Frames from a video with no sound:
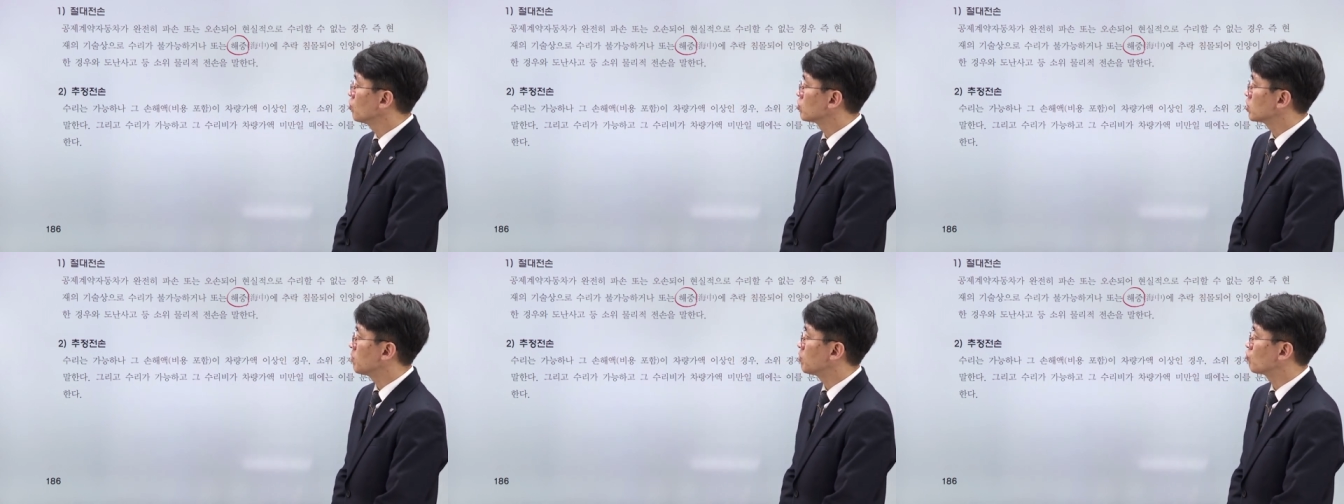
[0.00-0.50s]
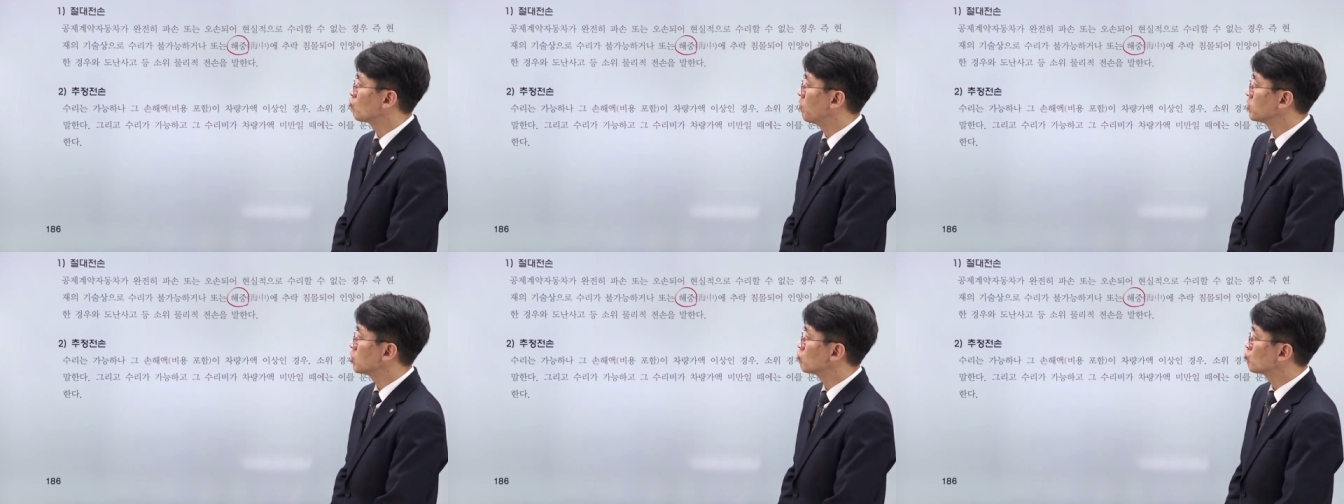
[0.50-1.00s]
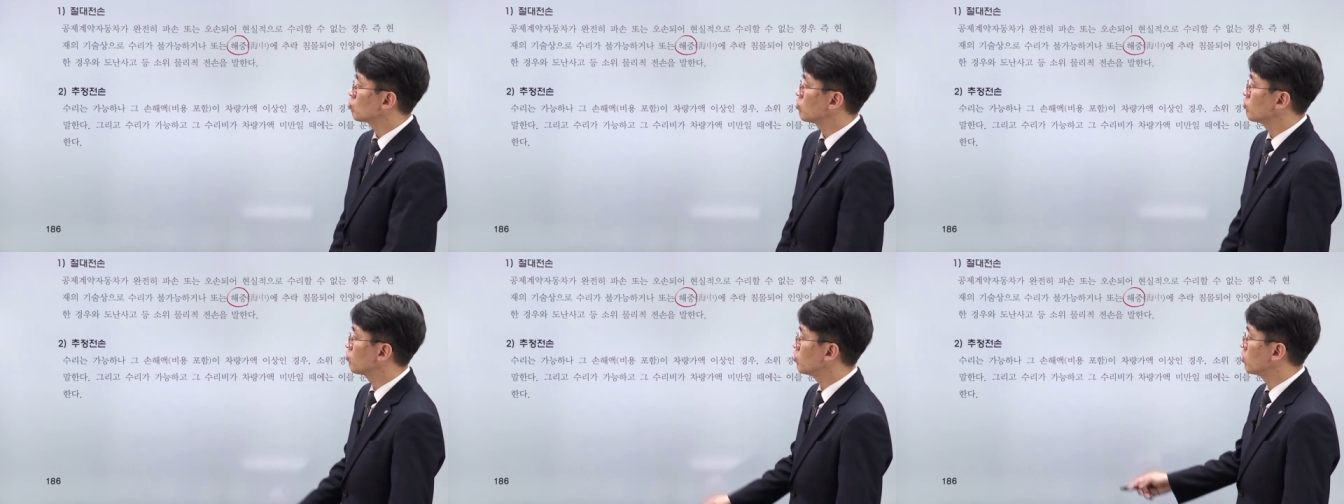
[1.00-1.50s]
그 다음에 두 번째 추정
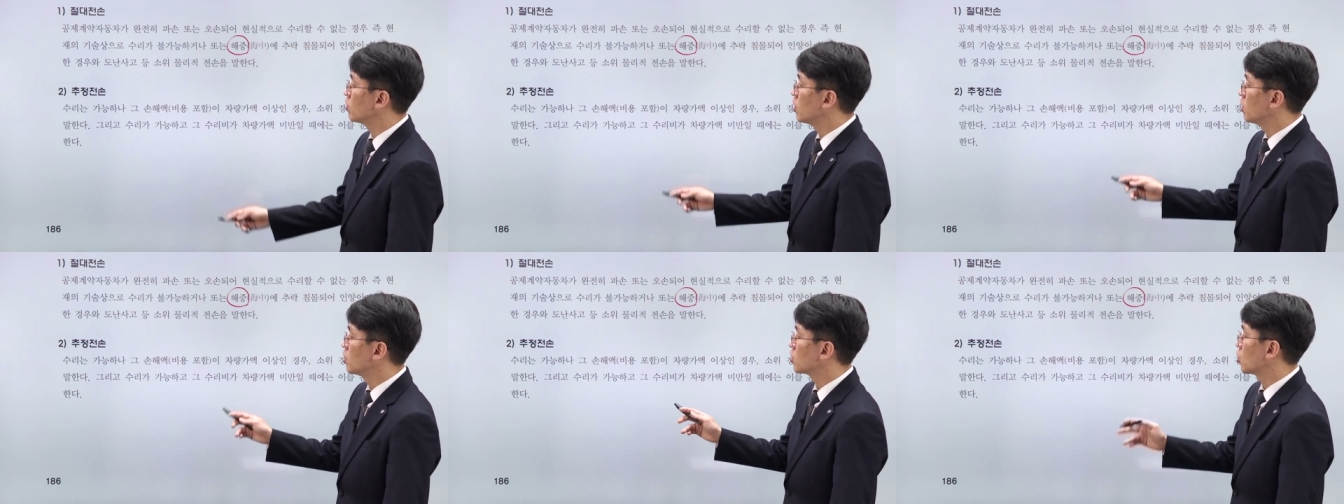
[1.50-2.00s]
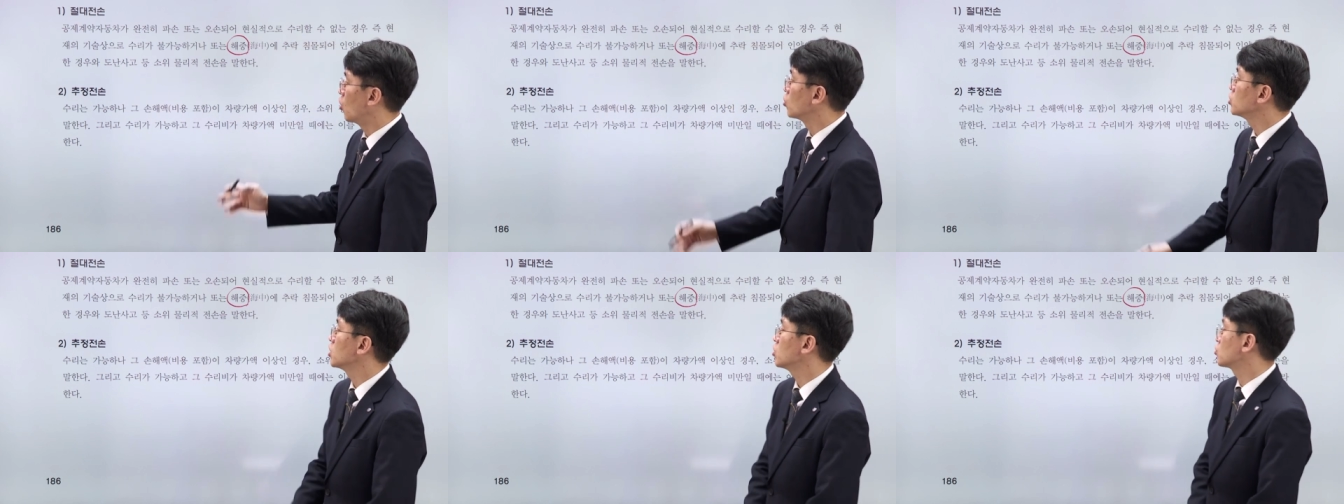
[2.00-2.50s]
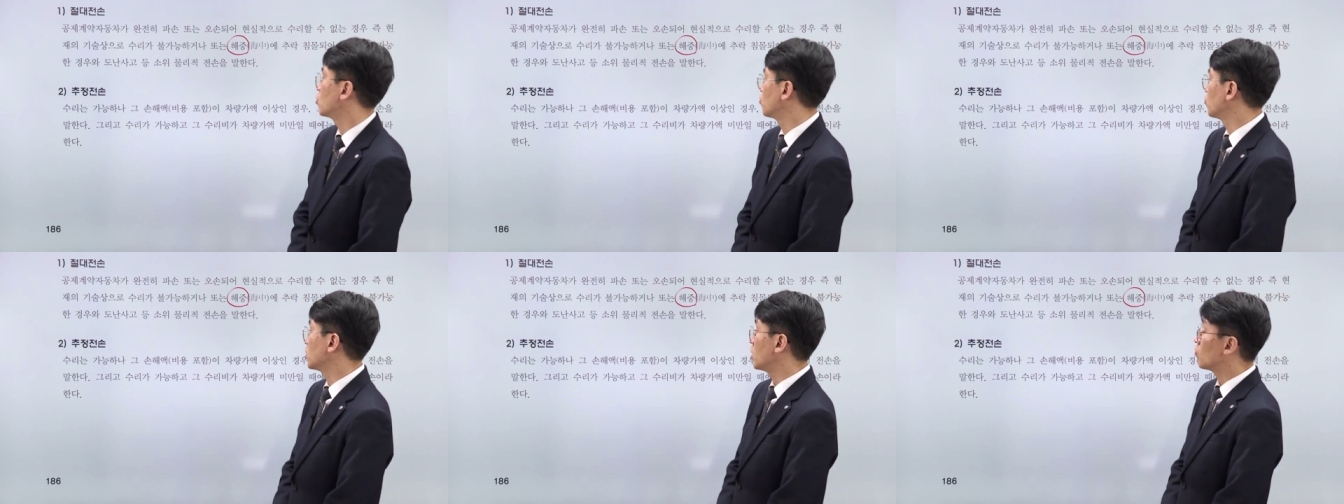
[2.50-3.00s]
전선은 경제적
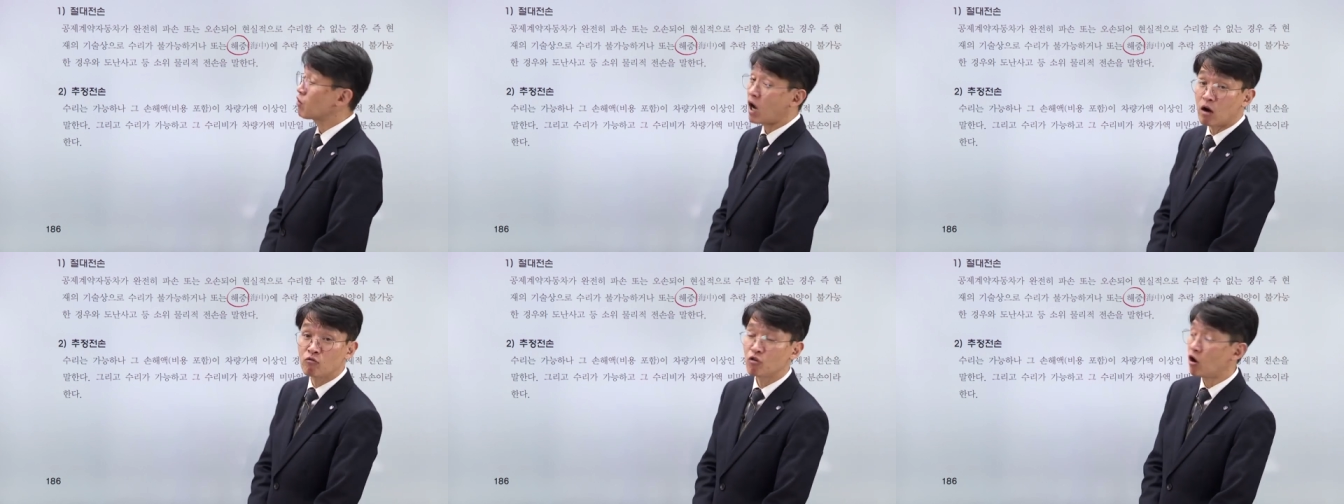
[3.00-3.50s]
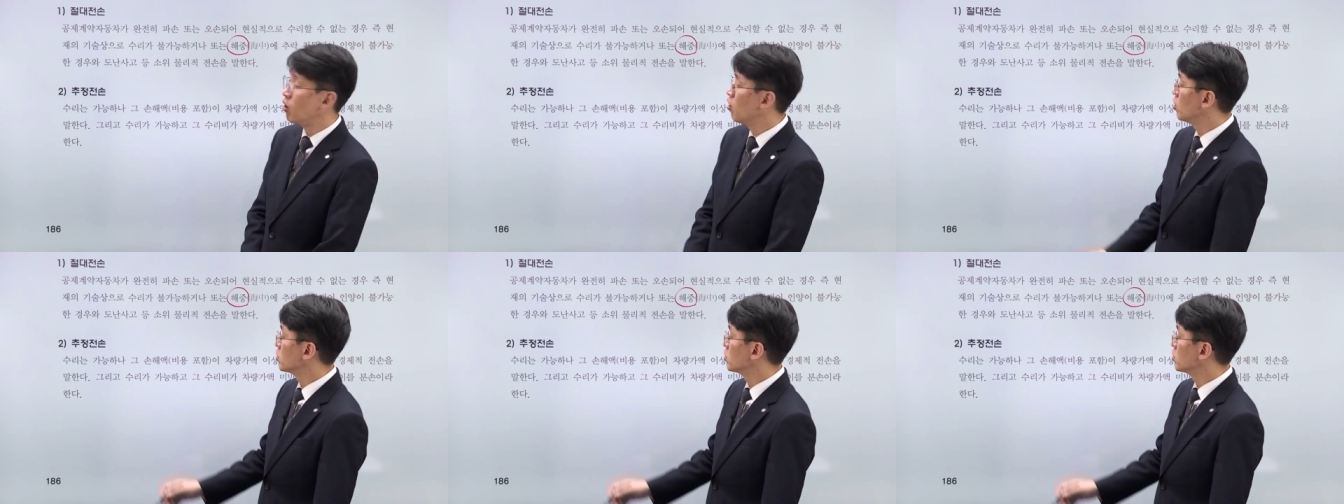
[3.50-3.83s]
전선이라고도 하고요.